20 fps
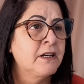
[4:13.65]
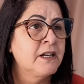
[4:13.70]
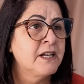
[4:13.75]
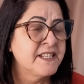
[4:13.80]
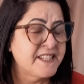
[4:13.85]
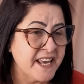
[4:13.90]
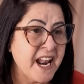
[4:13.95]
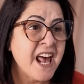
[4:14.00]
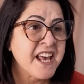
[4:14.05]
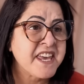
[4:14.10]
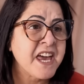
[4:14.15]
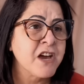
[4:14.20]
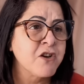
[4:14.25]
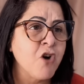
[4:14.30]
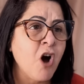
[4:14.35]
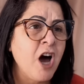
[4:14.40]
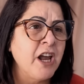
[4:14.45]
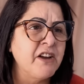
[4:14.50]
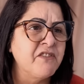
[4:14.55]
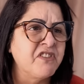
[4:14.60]
Será que
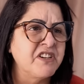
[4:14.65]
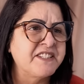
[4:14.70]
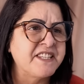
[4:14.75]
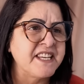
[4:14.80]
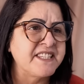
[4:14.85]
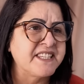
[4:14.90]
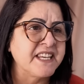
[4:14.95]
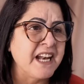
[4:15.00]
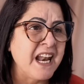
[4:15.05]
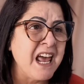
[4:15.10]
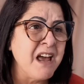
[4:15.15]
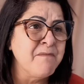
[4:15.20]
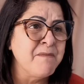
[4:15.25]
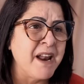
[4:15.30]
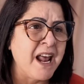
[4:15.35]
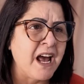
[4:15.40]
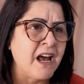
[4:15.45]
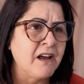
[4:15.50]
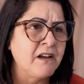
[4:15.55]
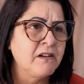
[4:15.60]
agora você se
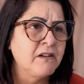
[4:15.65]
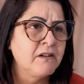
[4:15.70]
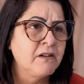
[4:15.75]
lembra?